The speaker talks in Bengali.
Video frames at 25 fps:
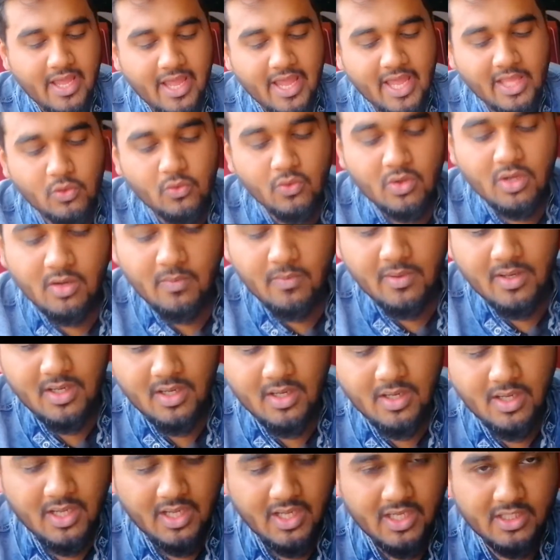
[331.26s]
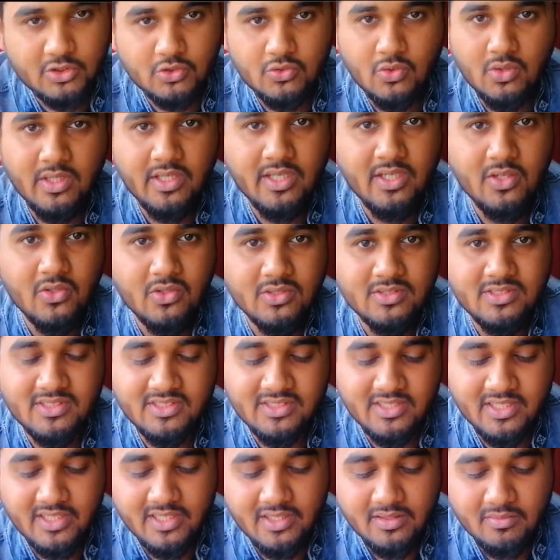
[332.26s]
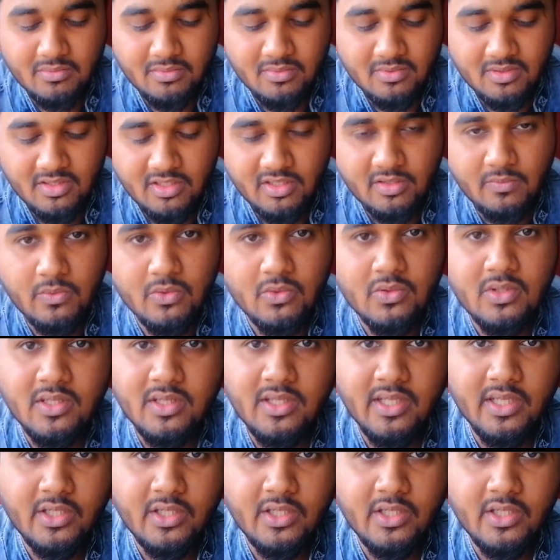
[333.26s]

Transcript: এত খাবার আসলে হচ্ছে রিভিউ দিতে